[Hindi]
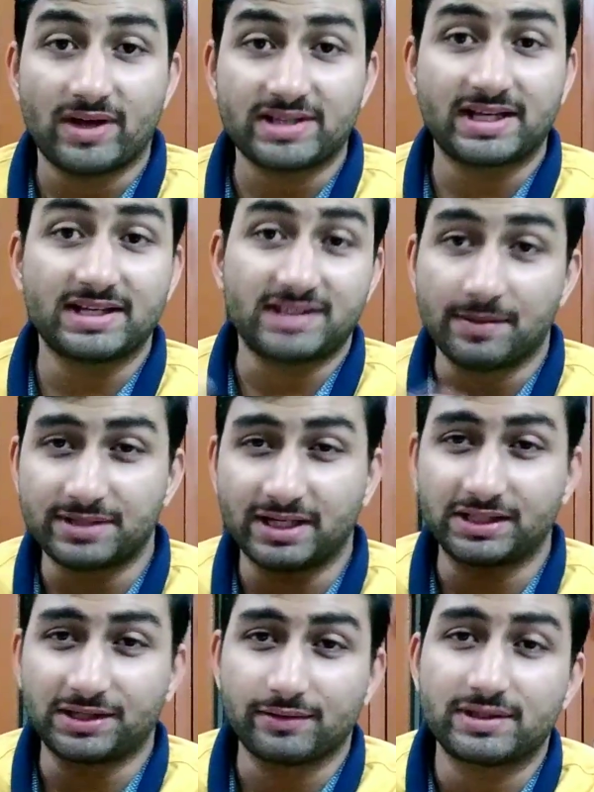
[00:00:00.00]
वैसे सैमसंग
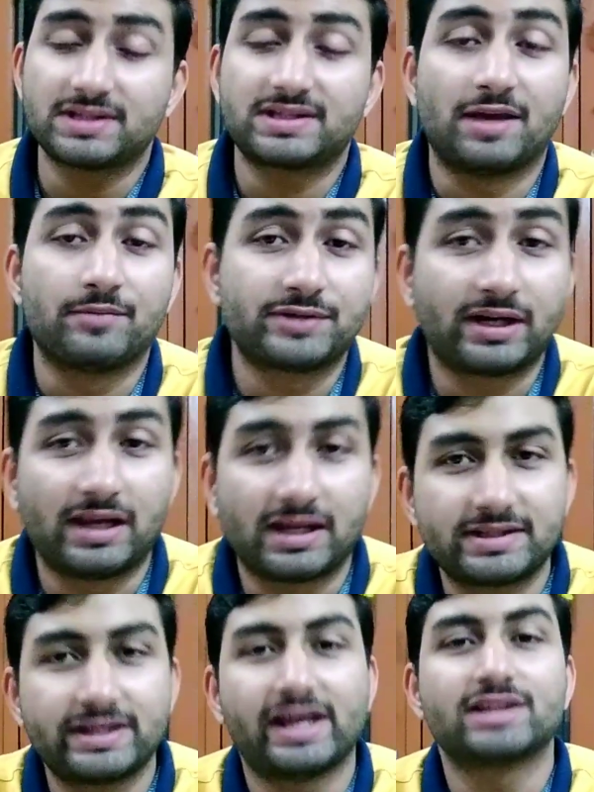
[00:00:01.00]
की तरफ से सैमसंग
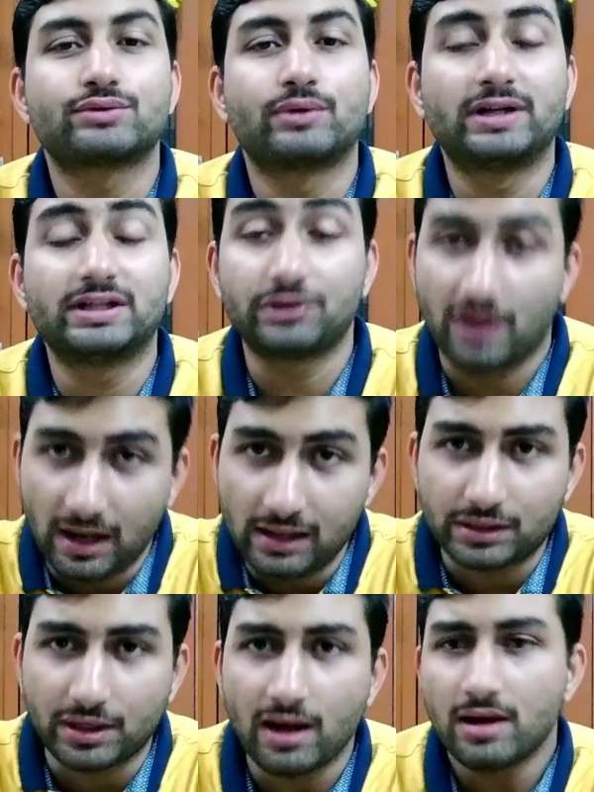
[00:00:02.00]
गैलेक्सी S23
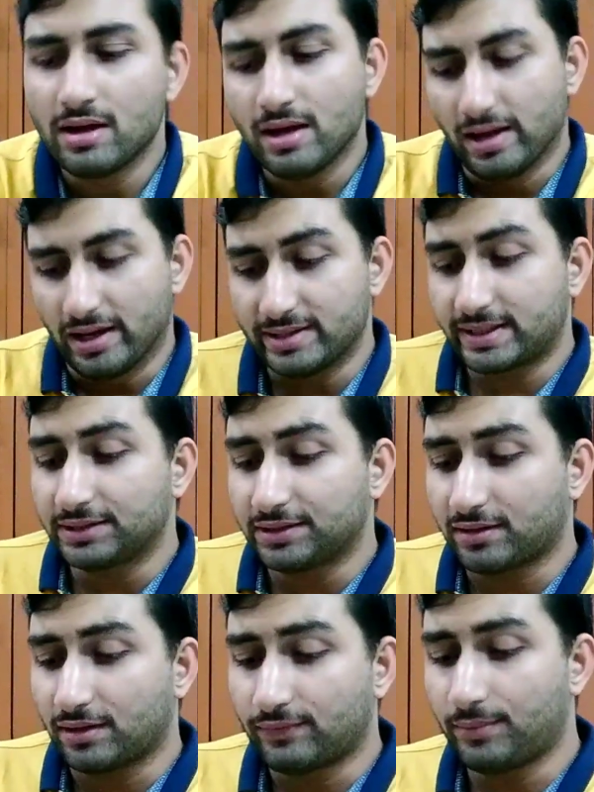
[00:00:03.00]
अल्ट्रा इसके
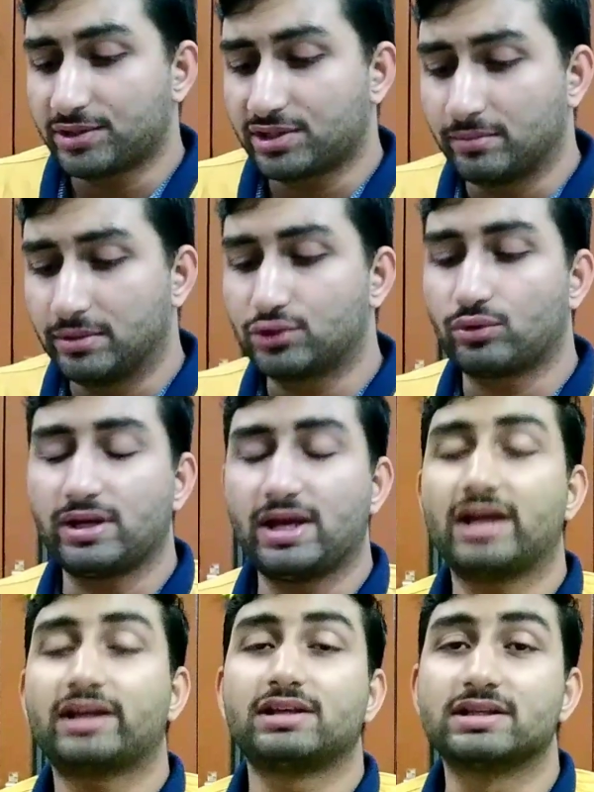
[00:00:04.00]
अंदर कंफर्मेशन मिल चुकी
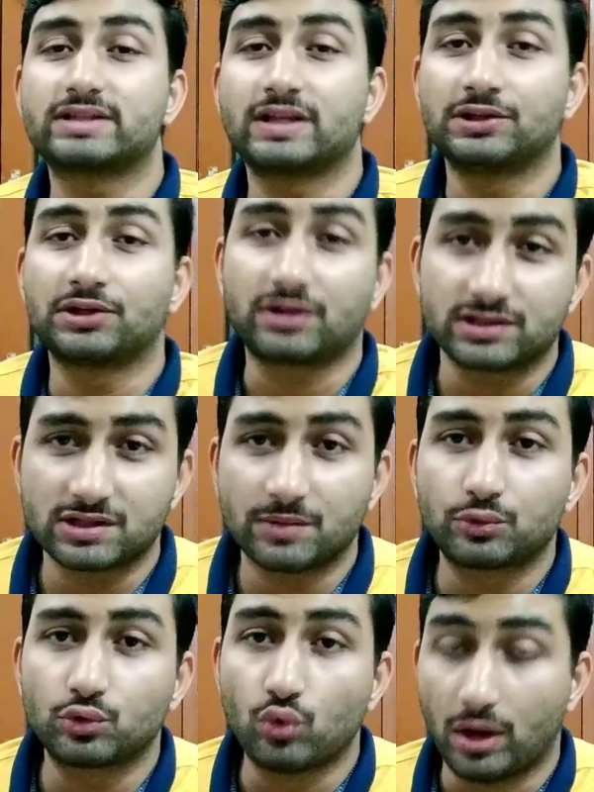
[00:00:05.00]
है कि इसके अंदर कस्टम
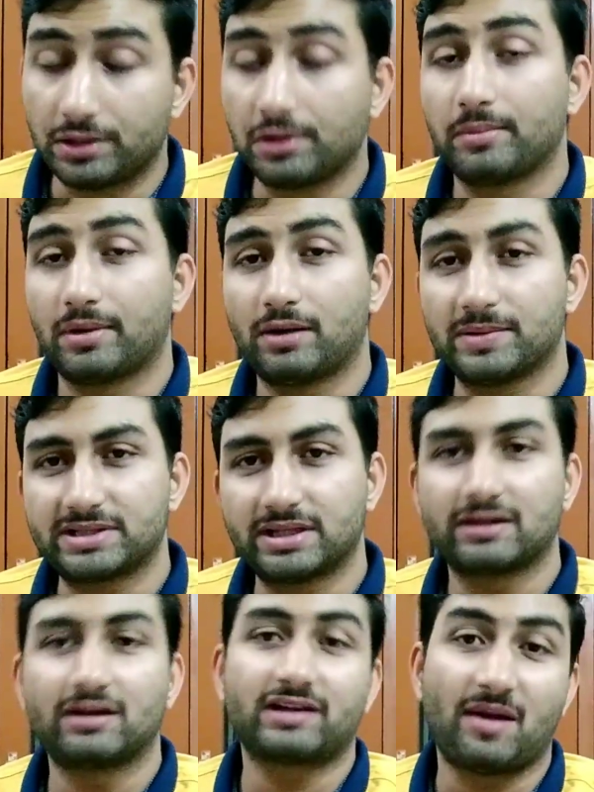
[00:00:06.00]
200
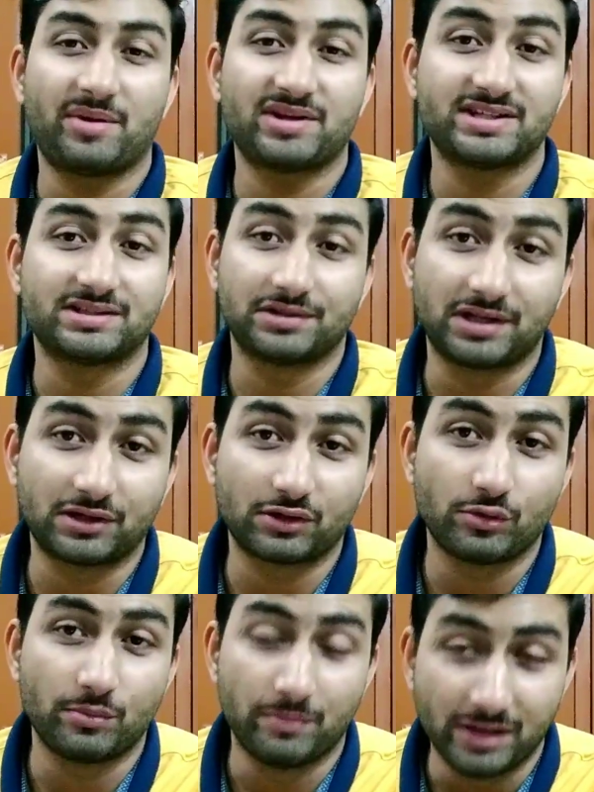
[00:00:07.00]
मेगापिक्सल का कैमरा सेंसर देखने
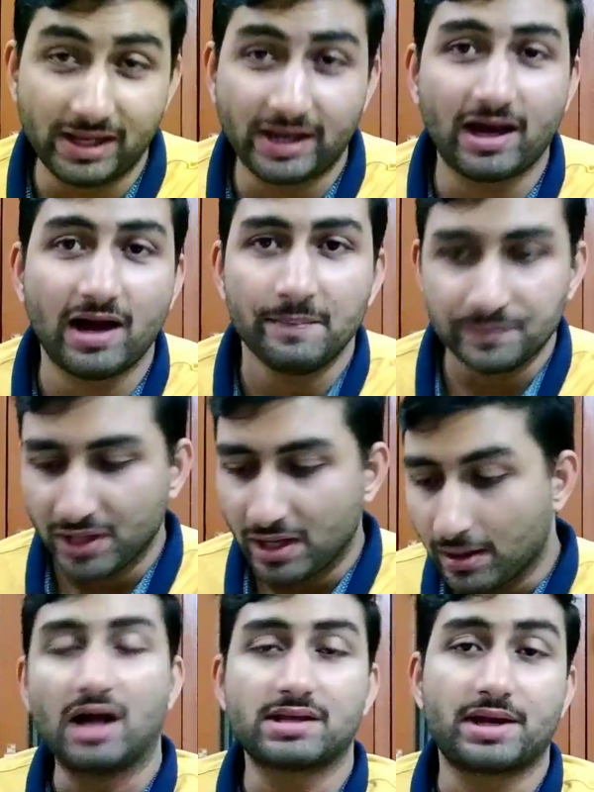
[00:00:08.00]
को मिलेगा
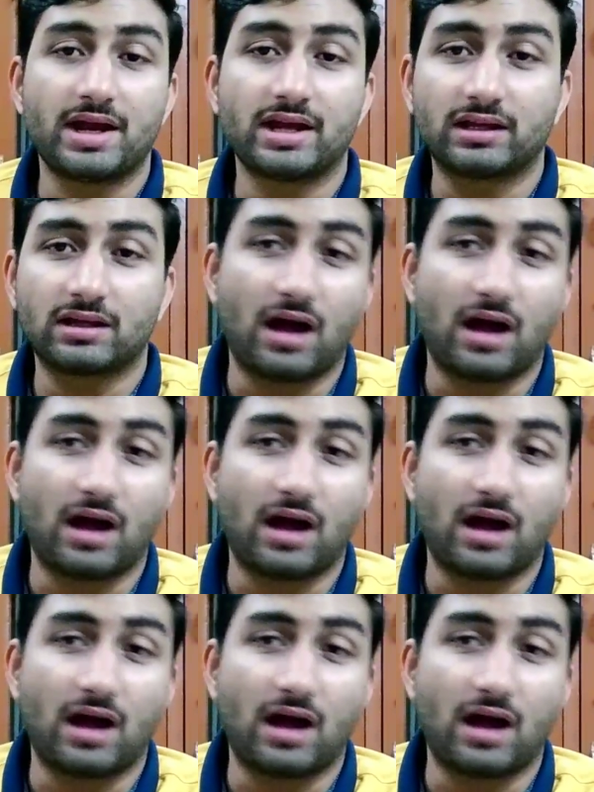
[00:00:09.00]
कहा जा रहा है कि